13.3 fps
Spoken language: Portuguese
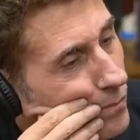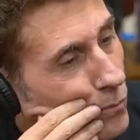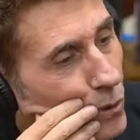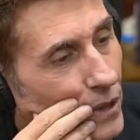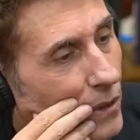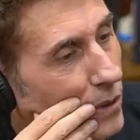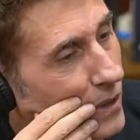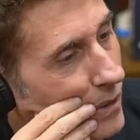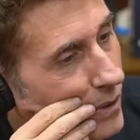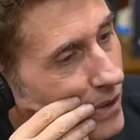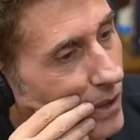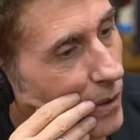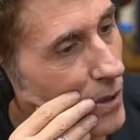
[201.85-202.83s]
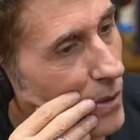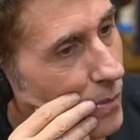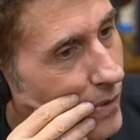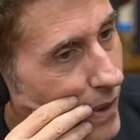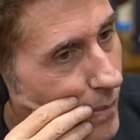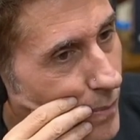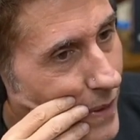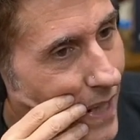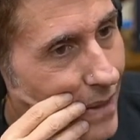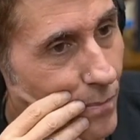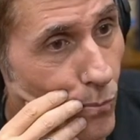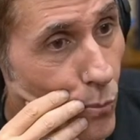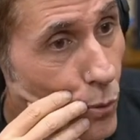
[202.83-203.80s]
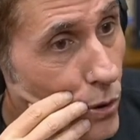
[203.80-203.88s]
Muita coisa acontecendo ao mesmo tempo,
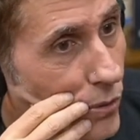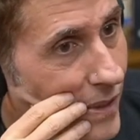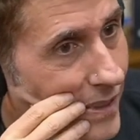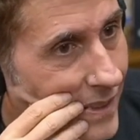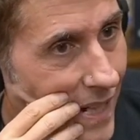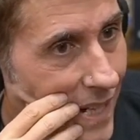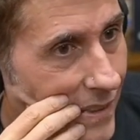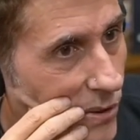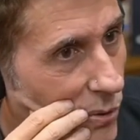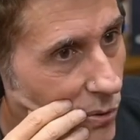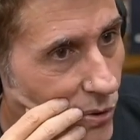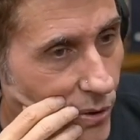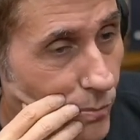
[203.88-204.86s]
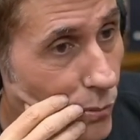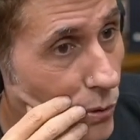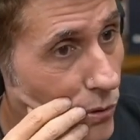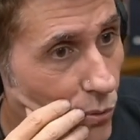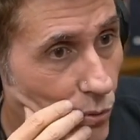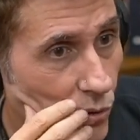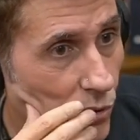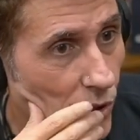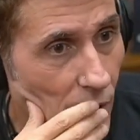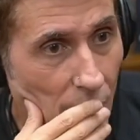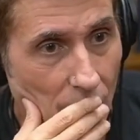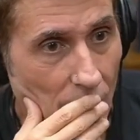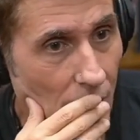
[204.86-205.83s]
cara. Muitos excessos, muitos.